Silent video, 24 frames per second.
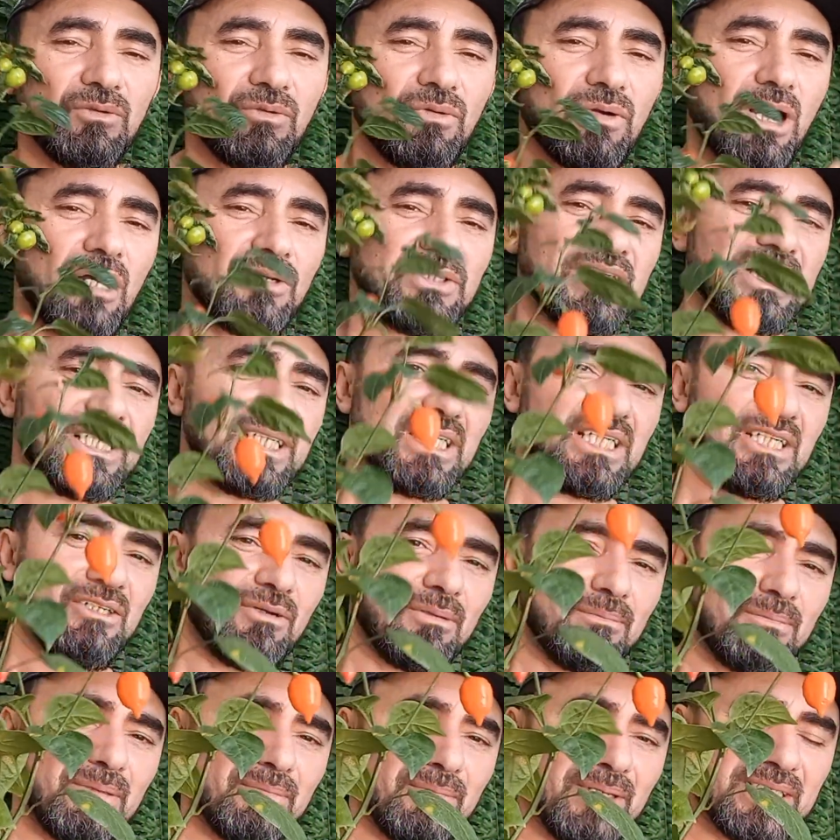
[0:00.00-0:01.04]
adquirir
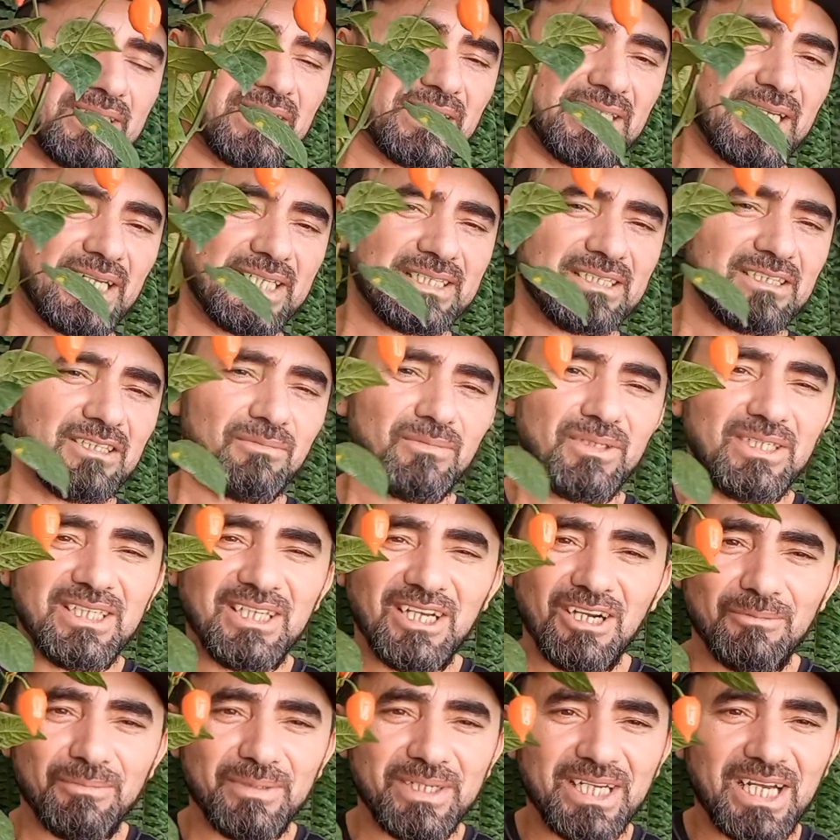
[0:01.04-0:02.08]
uma pimenta dessa também não
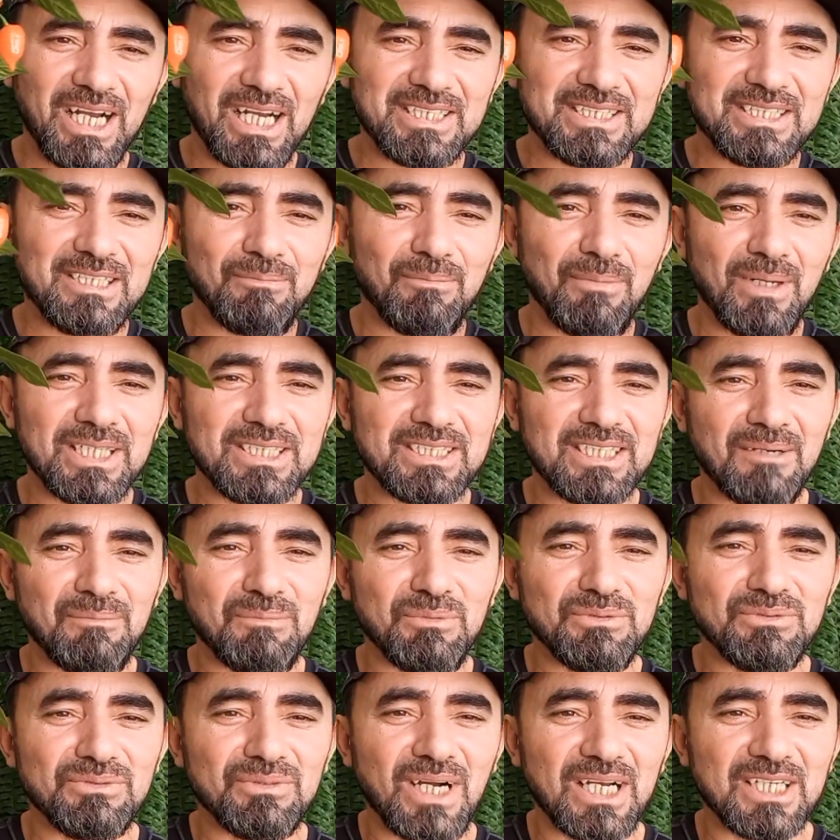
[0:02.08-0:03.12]
é obrigado você passar
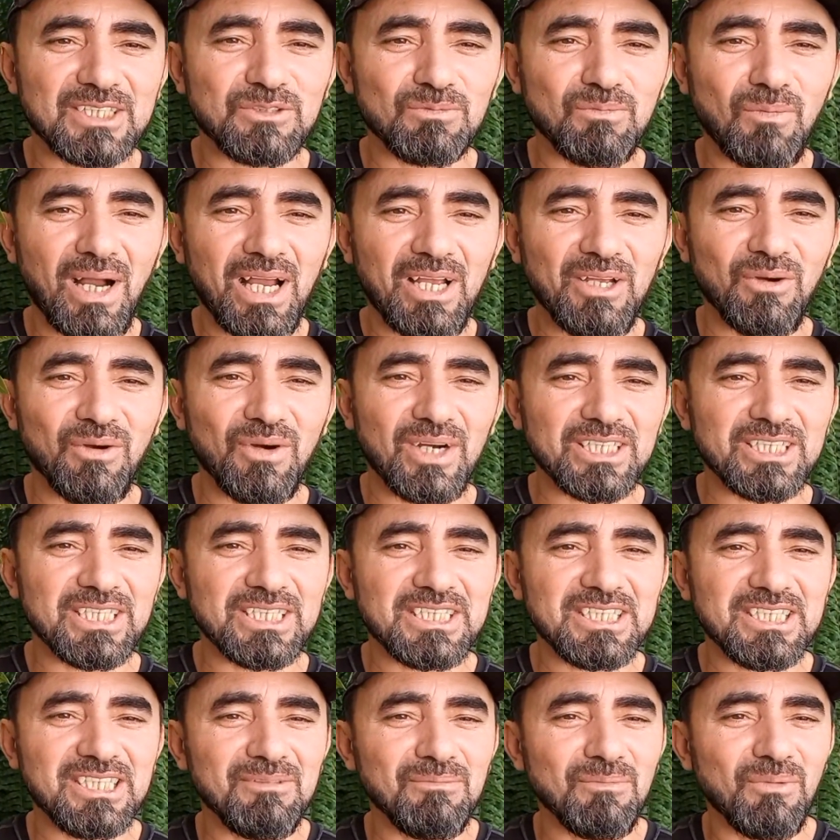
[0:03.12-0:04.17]
por um vaso maior. A
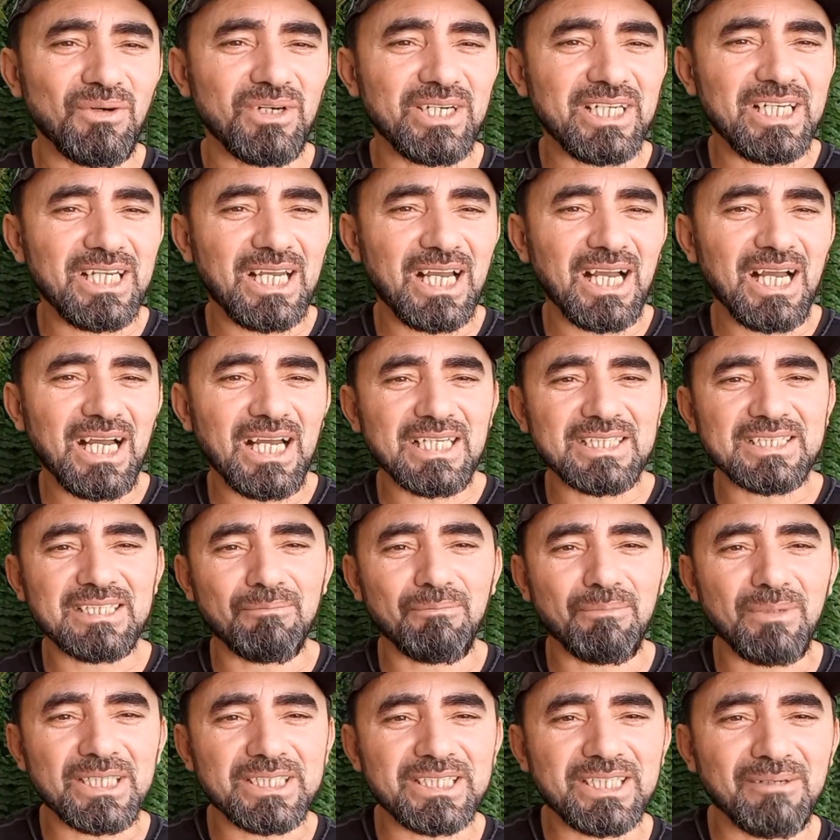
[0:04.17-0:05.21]
gente que mora em casa,
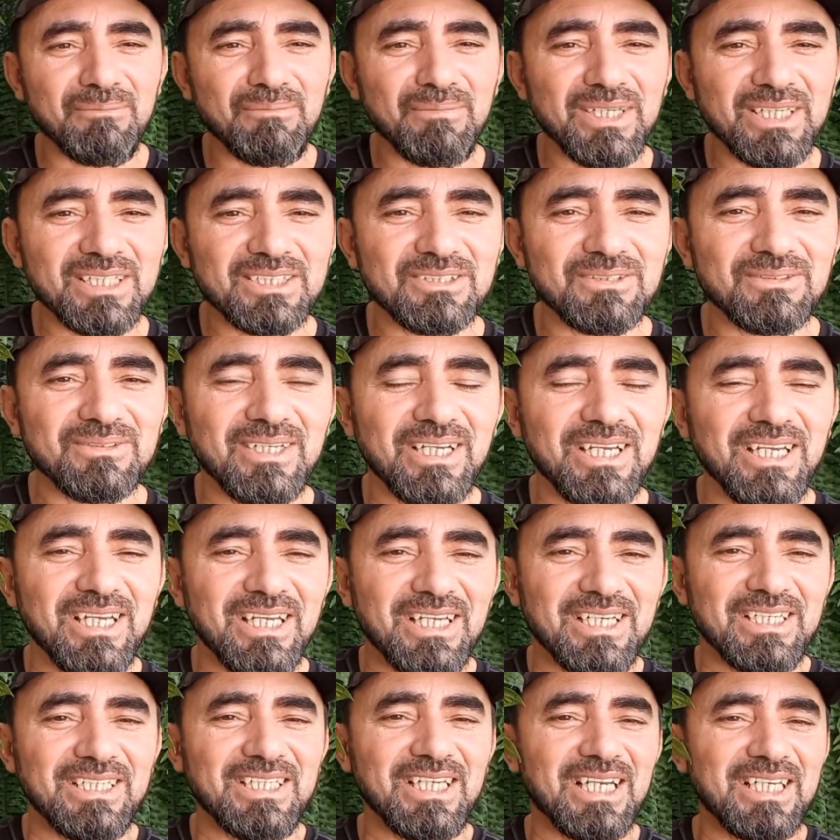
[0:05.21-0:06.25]
apartamento,
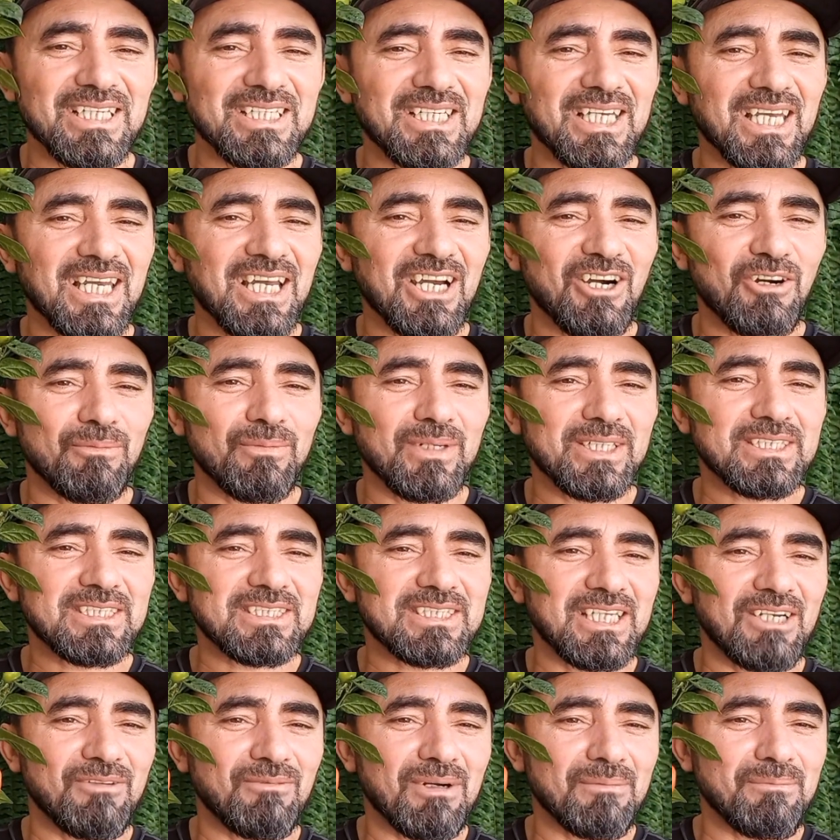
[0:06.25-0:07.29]
e aí quer realmente
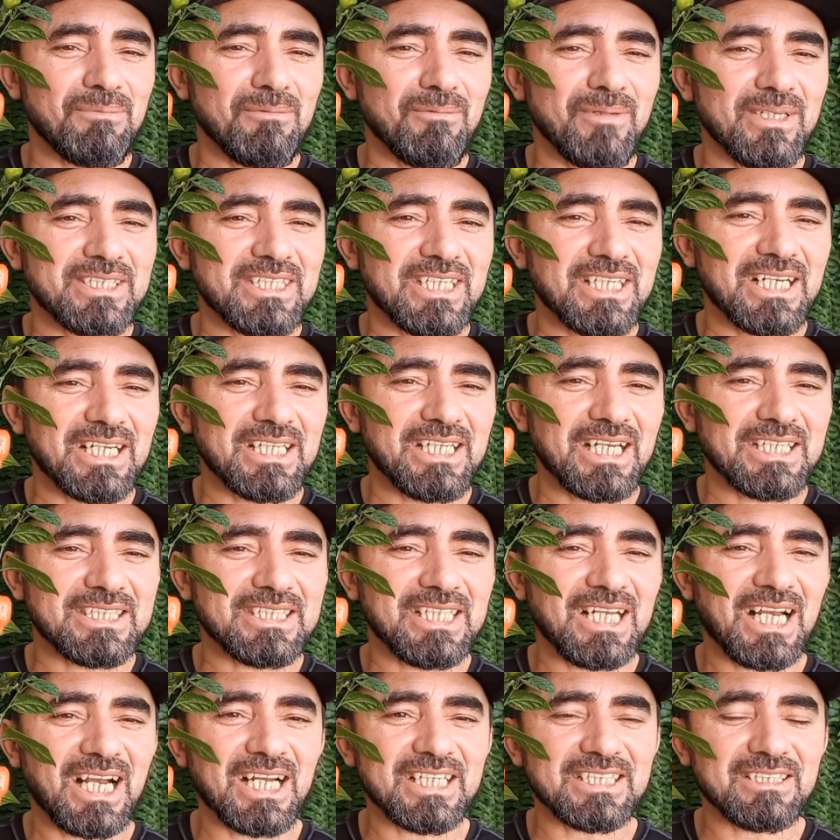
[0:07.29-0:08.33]
ter uma pimenteira dessa
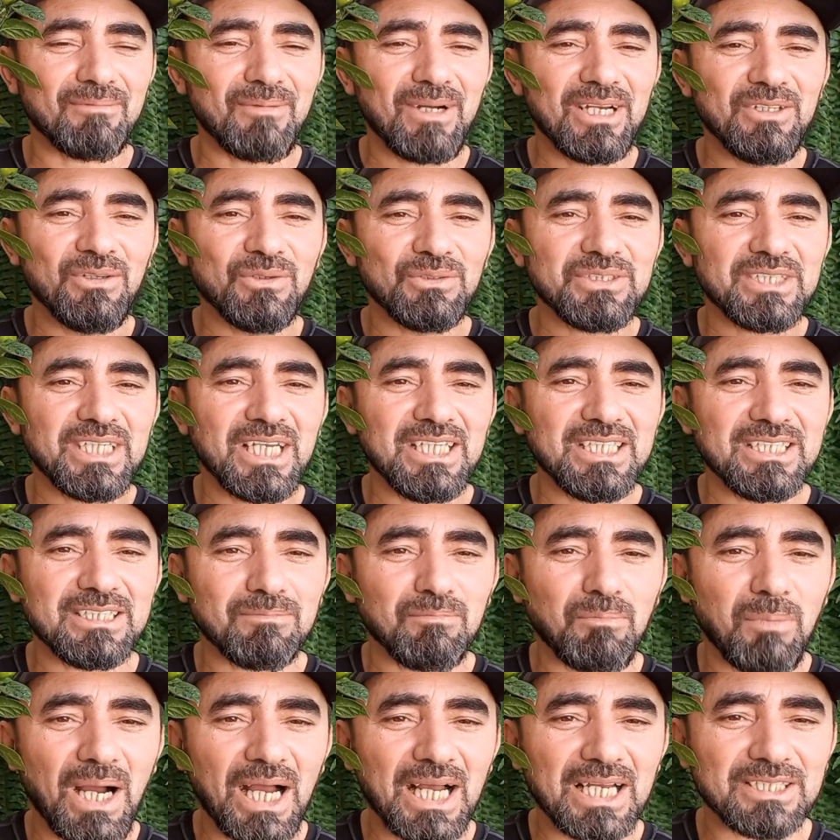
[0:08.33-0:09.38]
em casa, mas não tem
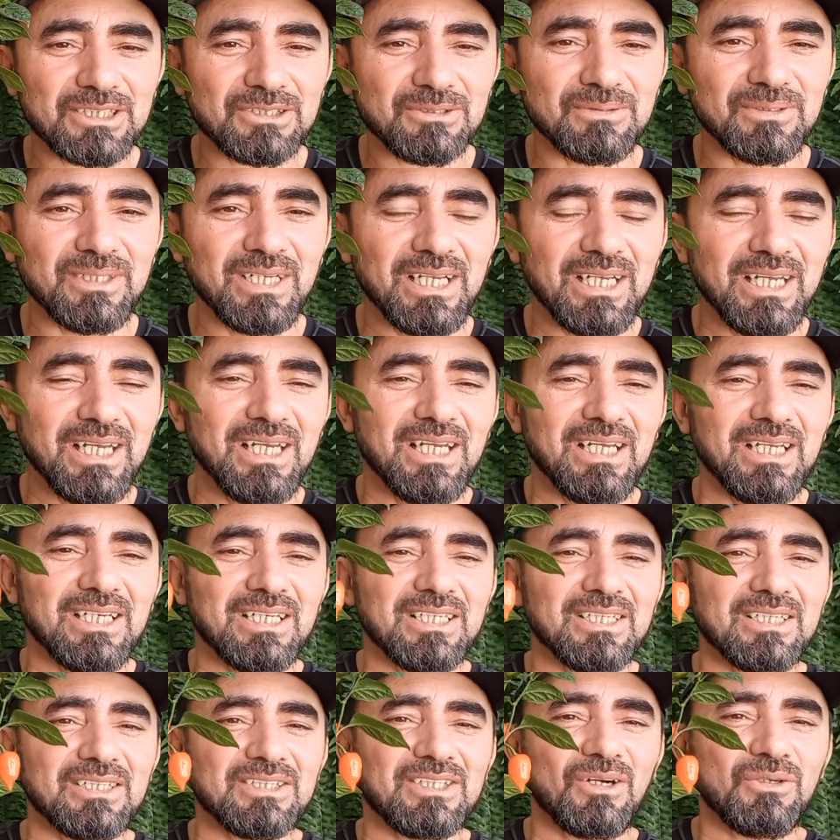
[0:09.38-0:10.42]
espaço.
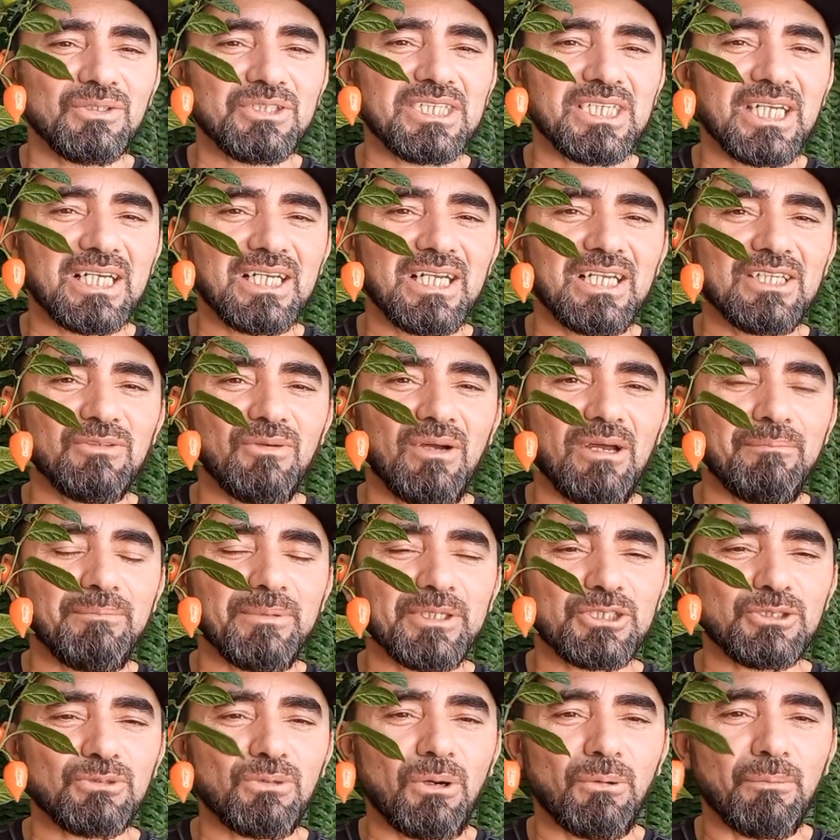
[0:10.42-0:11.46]
Então o segredo é,
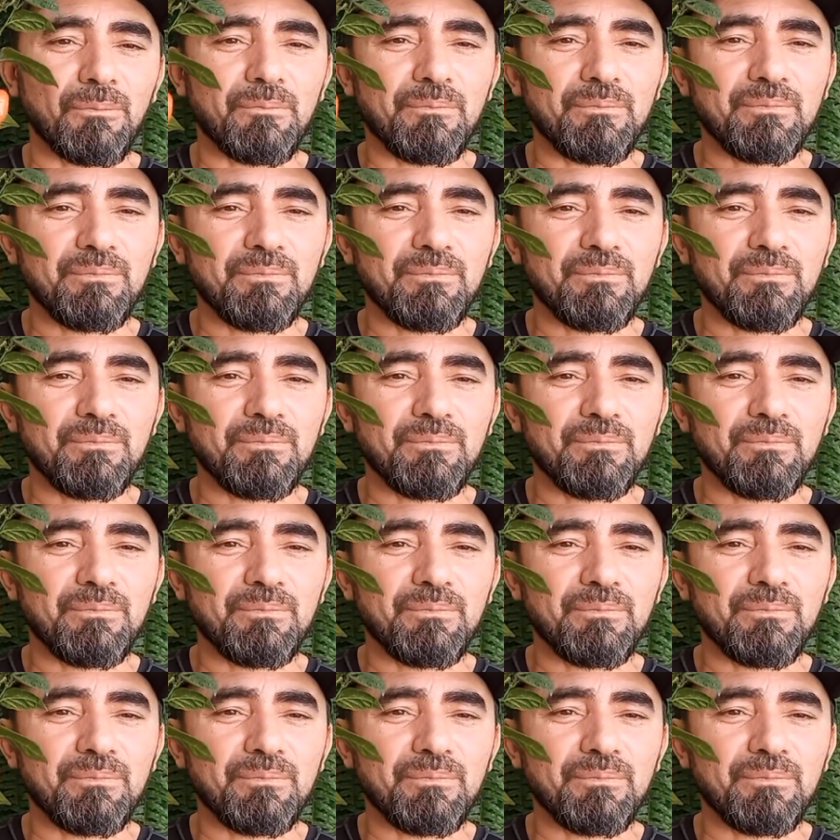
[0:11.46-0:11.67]
pessoal,